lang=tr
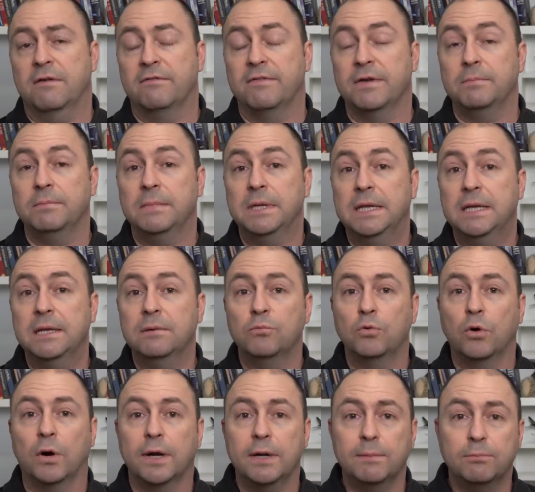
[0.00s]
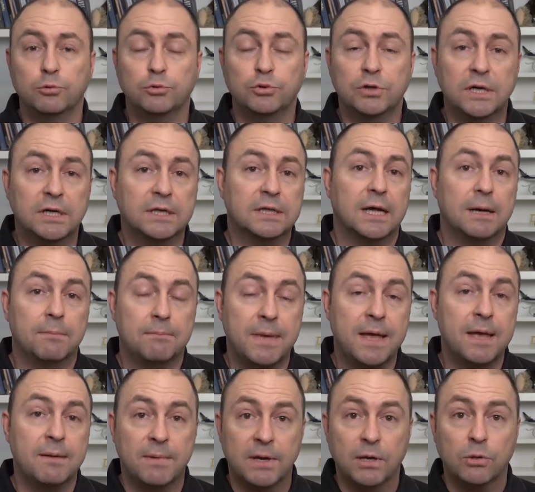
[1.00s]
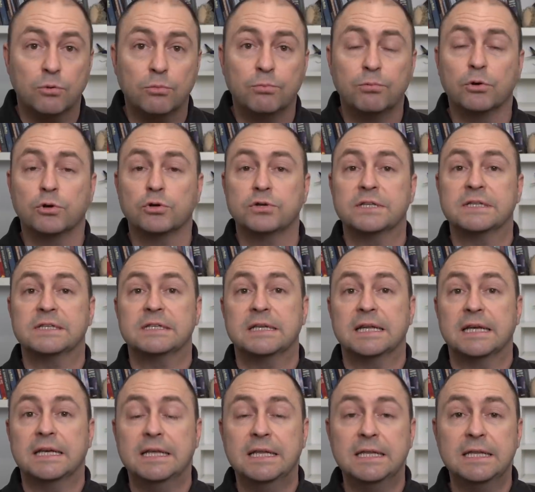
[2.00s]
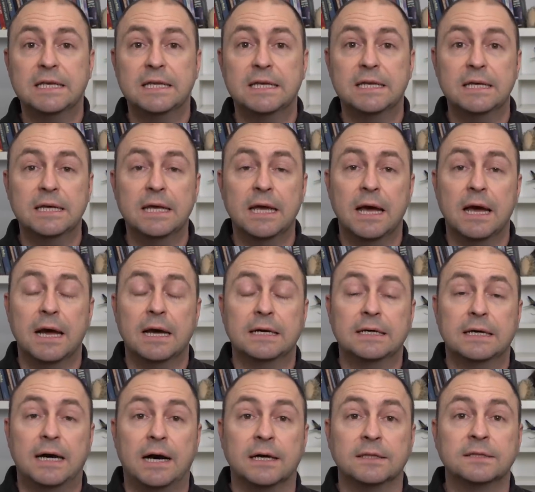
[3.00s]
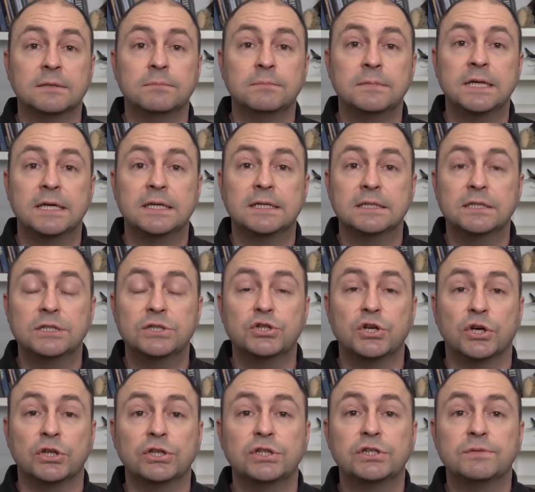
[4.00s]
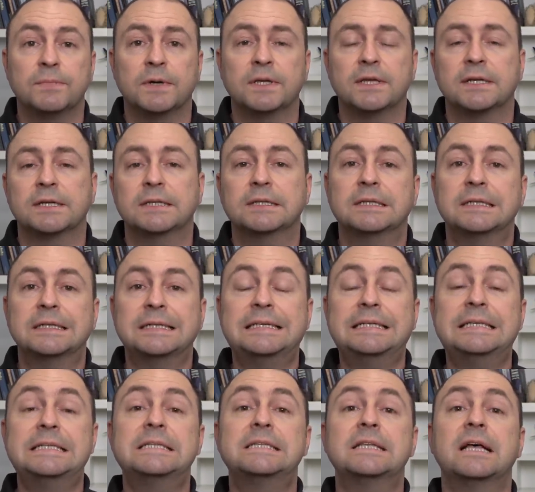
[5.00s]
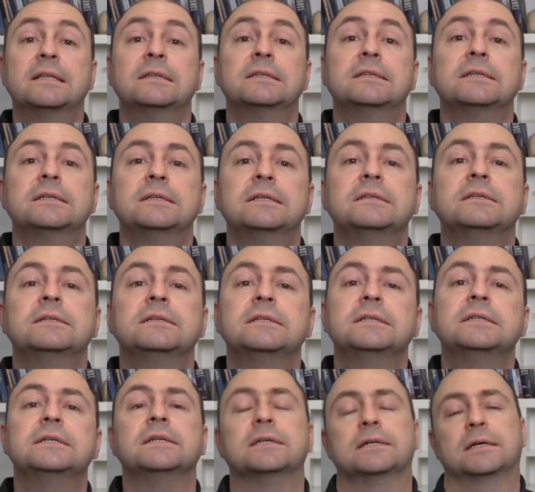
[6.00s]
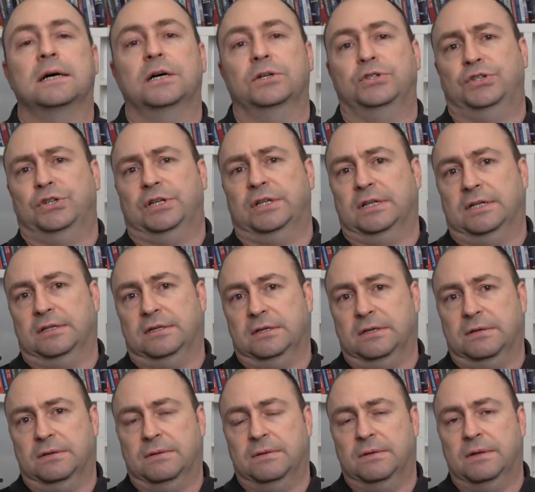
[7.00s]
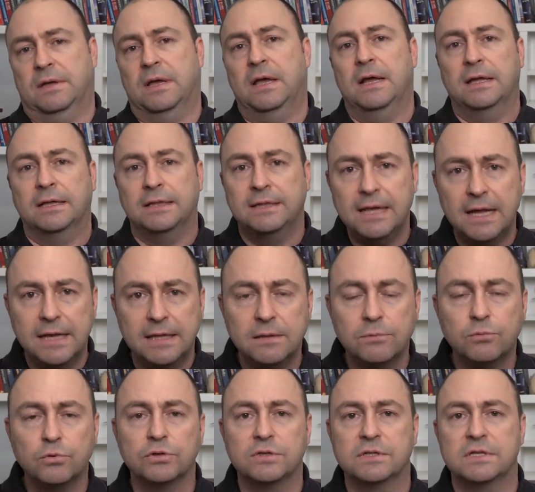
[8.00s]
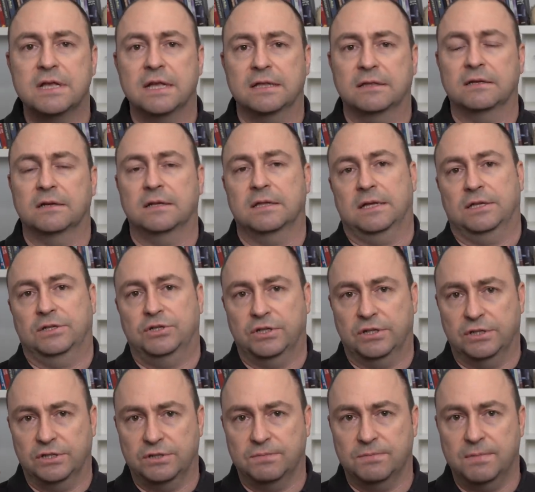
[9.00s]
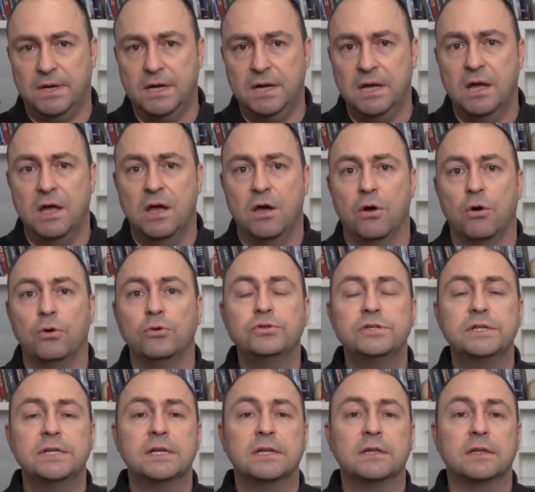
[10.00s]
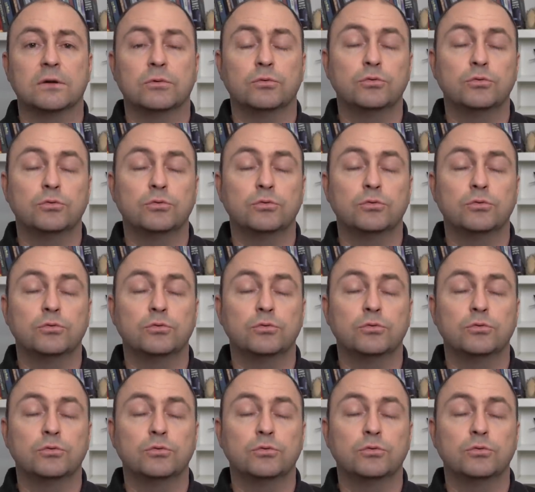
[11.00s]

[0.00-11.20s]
ve Milli Muharip Uçak'la MMU projesiyle ilgili adımların, çalışmaların hızlandırıldığını açıkladı. Neydi bu hızlandırılan çalışma? Öncelikle